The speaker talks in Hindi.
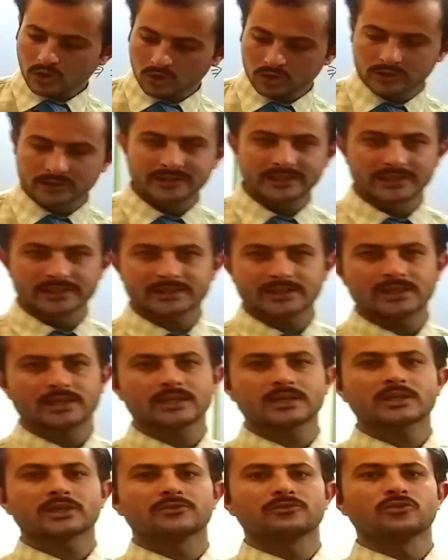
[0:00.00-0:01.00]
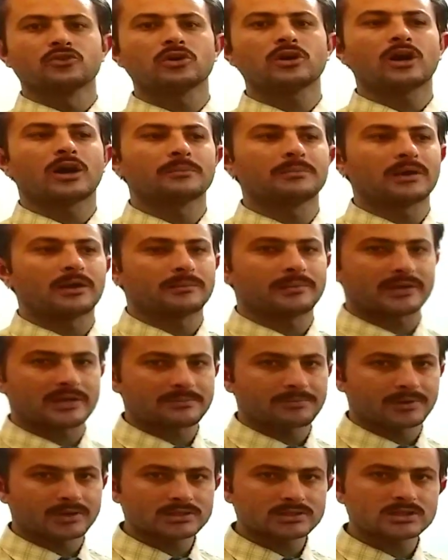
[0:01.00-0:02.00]
और देखते हैं कि वो अब
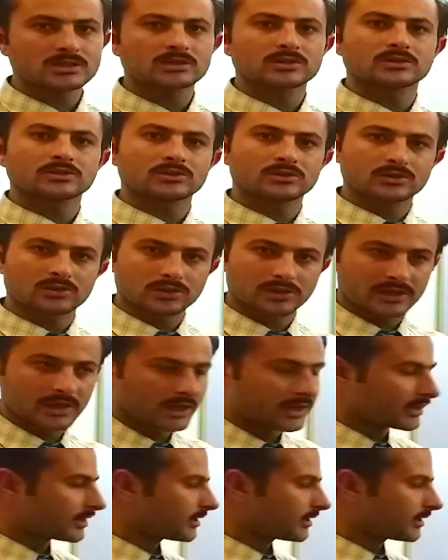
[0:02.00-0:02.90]
हमारे पास क्या